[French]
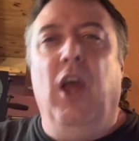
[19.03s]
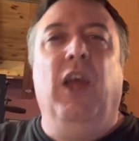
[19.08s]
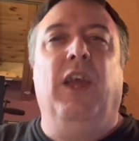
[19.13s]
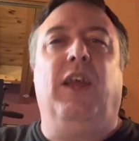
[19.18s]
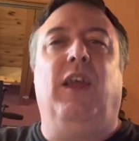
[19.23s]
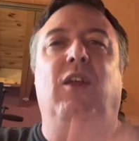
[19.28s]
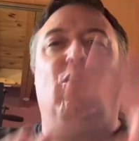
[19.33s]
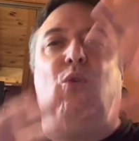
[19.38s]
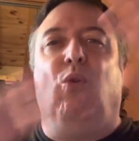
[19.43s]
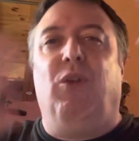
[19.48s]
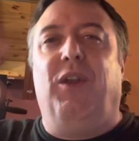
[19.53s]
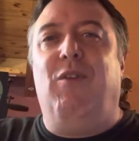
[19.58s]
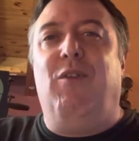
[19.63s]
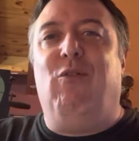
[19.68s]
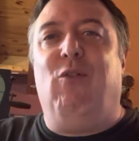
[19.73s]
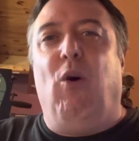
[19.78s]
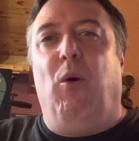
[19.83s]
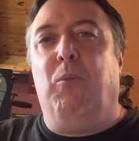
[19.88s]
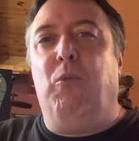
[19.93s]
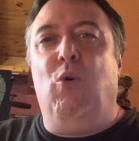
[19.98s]
qui sont des
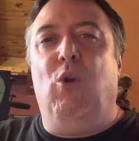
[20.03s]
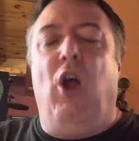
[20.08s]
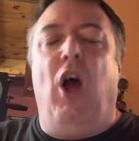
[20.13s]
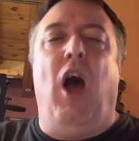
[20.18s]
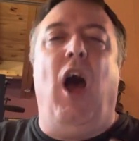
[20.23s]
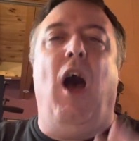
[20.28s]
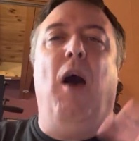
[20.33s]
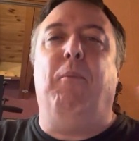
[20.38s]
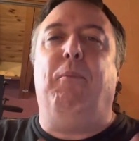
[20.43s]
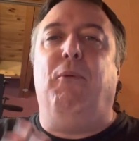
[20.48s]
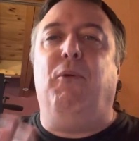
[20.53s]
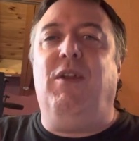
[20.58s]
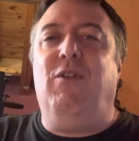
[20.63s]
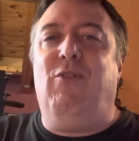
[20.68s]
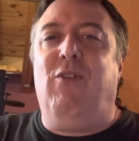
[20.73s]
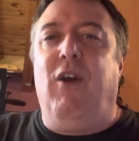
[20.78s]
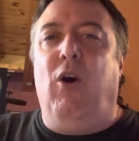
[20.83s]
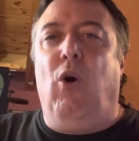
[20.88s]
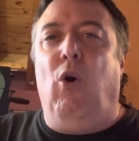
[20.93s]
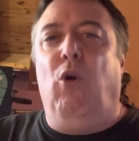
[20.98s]
formules un peu
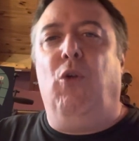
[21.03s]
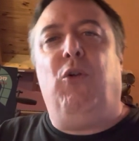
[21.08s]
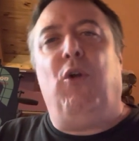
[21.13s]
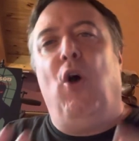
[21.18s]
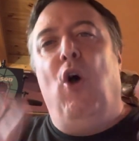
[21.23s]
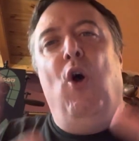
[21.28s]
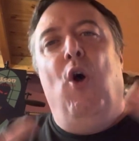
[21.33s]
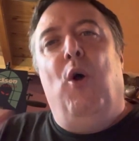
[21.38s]
différentes,